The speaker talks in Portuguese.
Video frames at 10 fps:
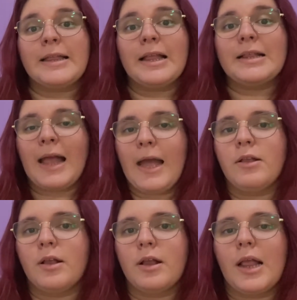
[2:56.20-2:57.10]
testar aí no
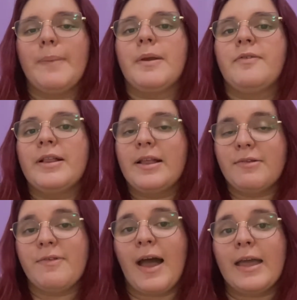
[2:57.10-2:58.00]
seu celular pra ver se ele
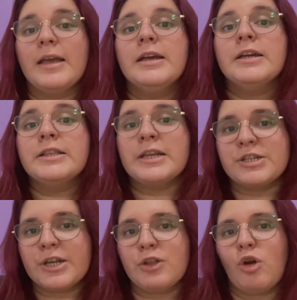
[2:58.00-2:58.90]
vai, deixa
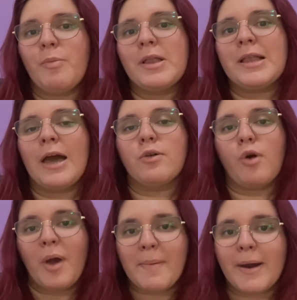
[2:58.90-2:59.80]
aqui no comentário qual
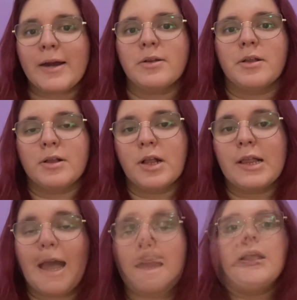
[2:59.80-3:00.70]
é a marca do seu
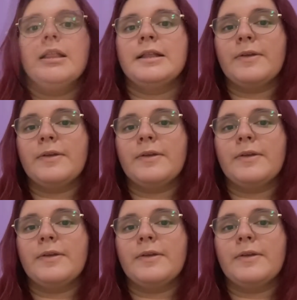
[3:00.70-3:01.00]
celular e se